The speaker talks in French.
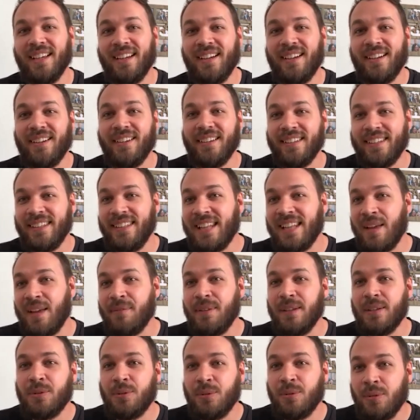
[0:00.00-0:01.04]
euh, il
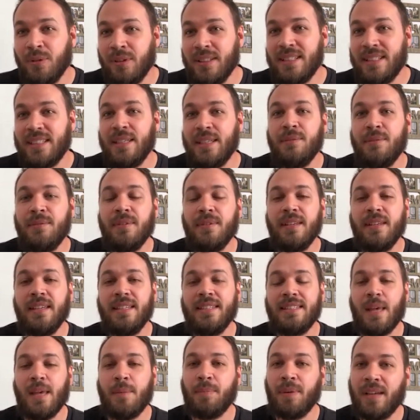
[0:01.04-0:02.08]
avait cultivé
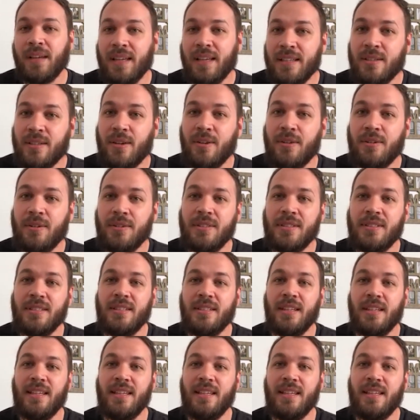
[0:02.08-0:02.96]
sa présence